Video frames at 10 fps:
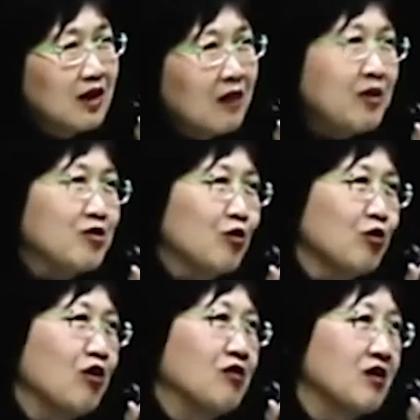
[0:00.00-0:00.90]
阿扁总
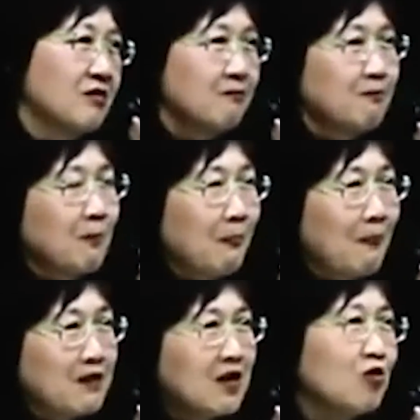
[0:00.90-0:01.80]
统呢，
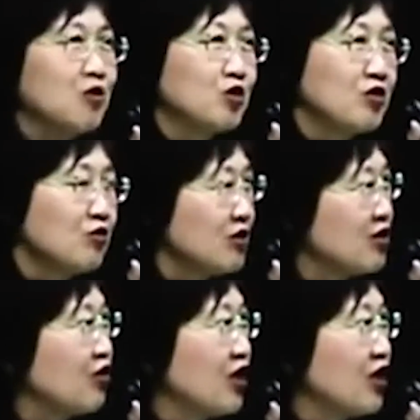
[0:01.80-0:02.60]
在我们选举的时候